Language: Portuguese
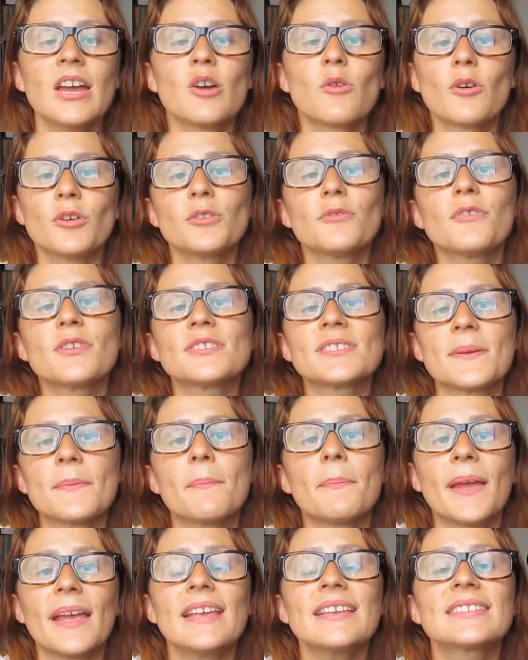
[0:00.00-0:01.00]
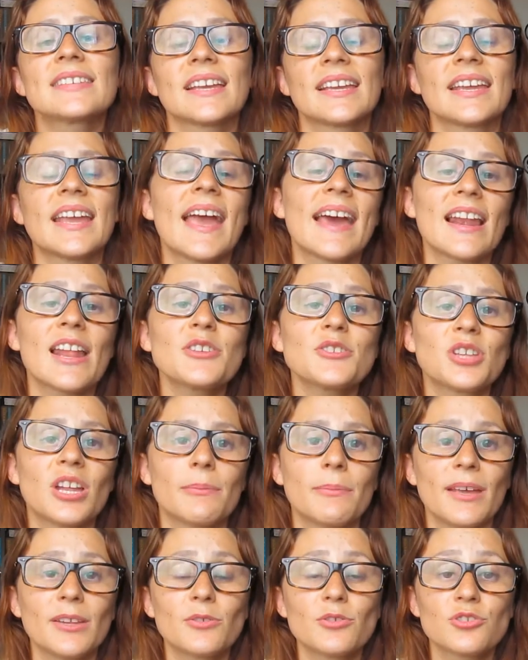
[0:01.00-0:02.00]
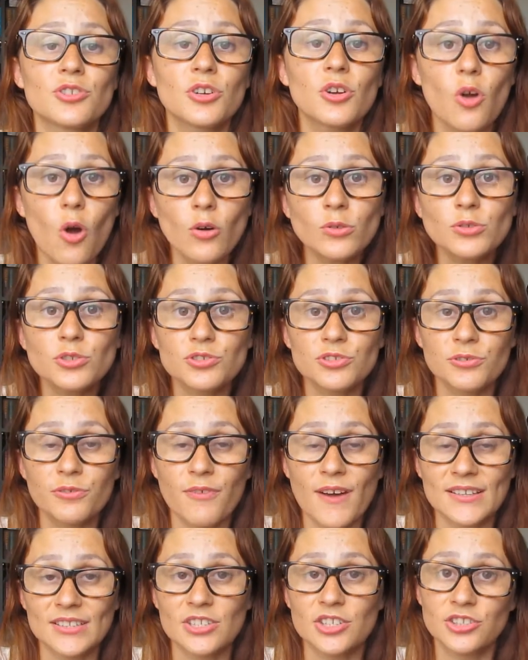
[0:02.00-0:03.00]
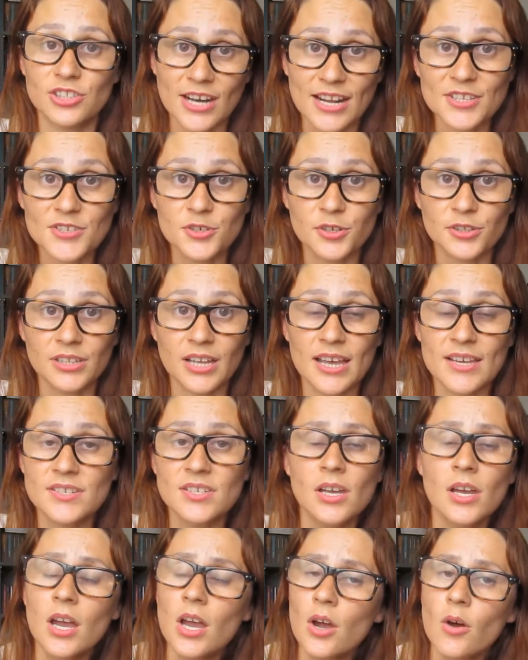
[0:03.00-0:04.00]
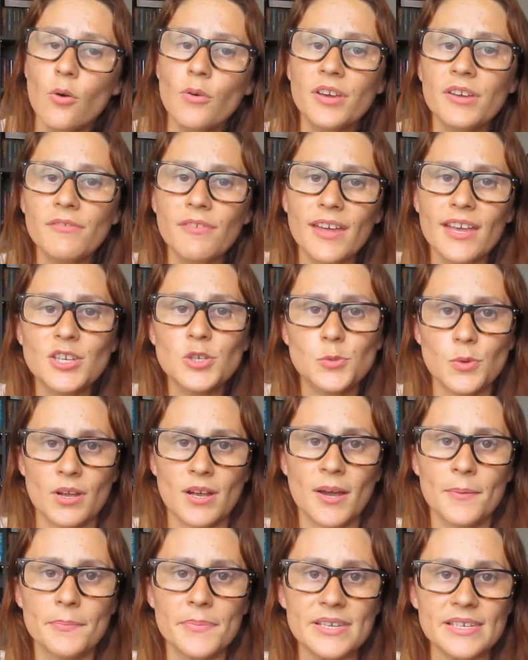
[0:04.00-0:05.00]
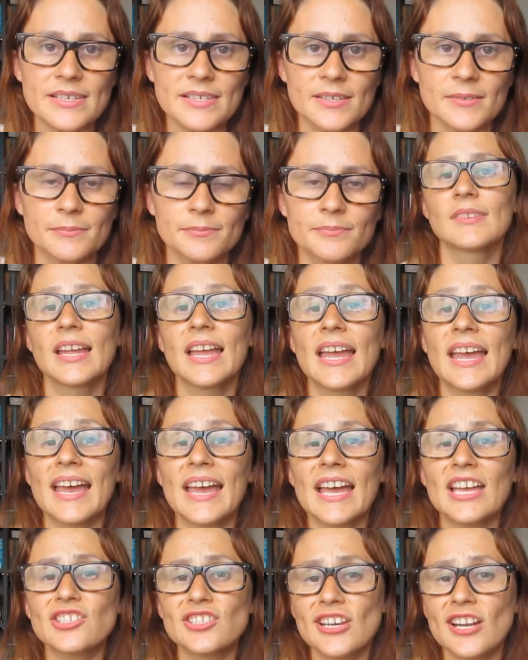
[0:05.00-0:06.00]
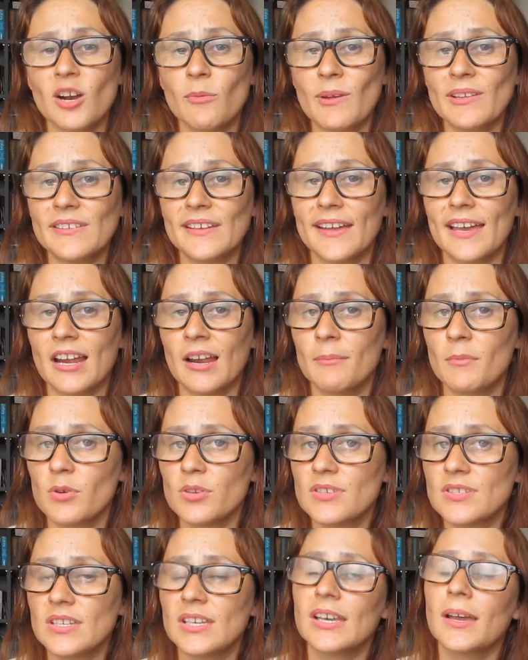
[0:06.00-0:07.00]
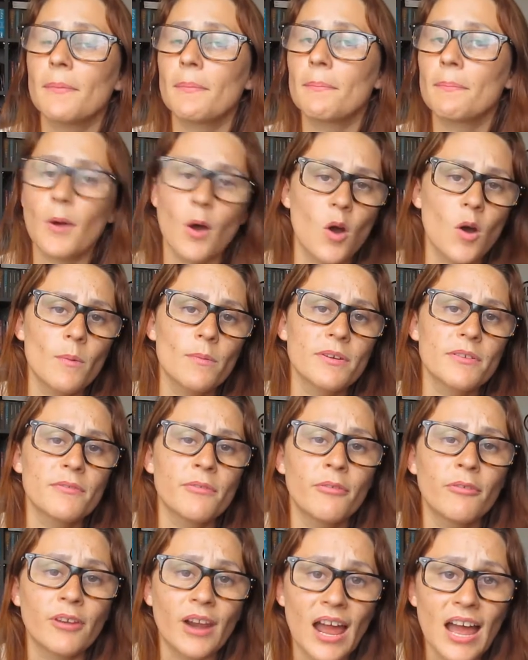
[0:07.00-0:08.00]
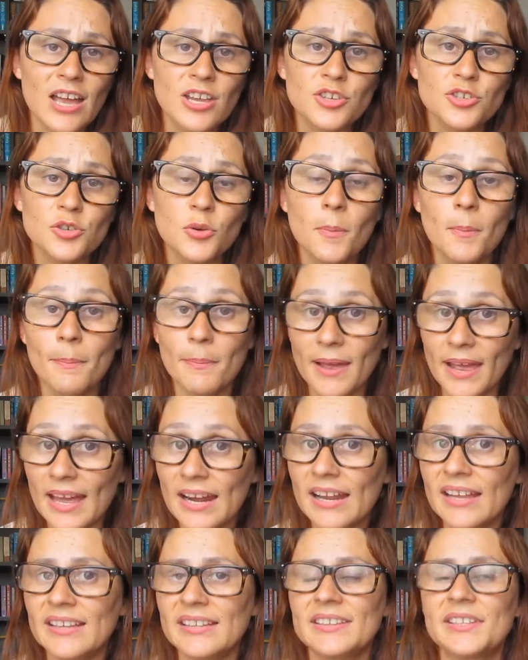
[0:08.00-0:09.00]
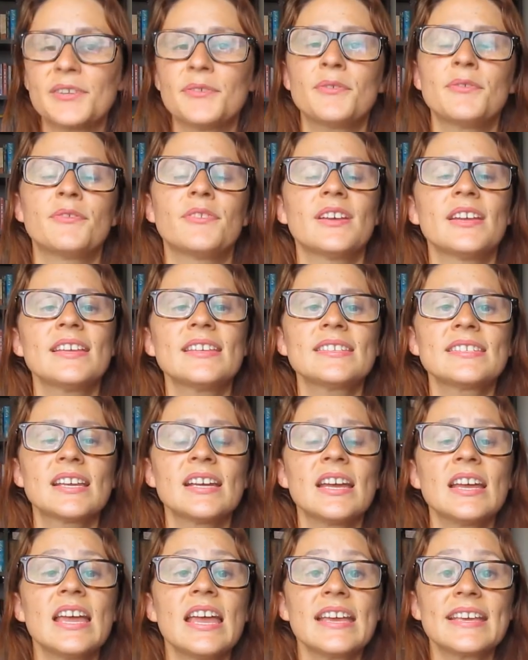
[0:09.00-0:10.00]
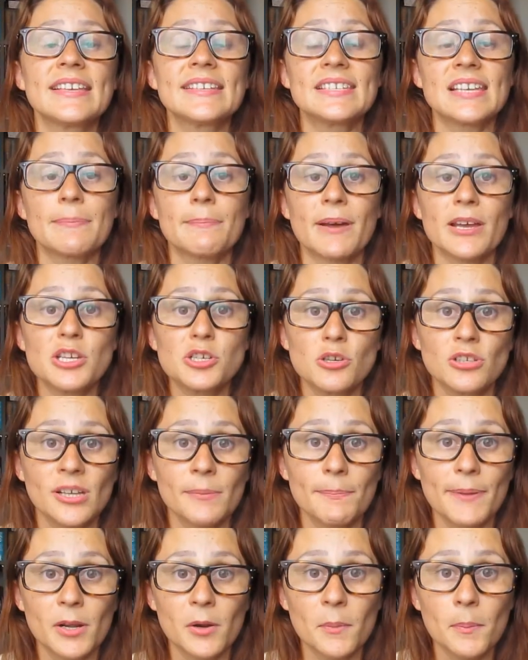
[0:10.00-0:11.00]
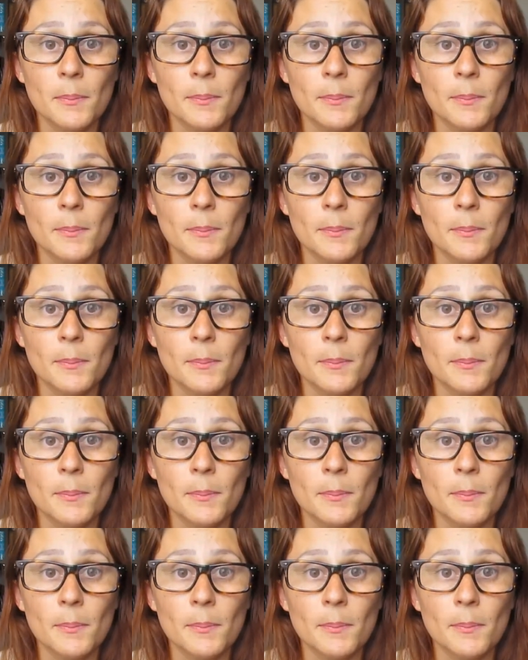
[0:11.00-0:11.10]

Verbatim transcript: Quando você pensa em relacionamentos de contos de fadas tradicionais, o que vem à sua cabeça? é geralmente aquela mocinha pobre, frágil, bela e indefesa, que se apaixona pelo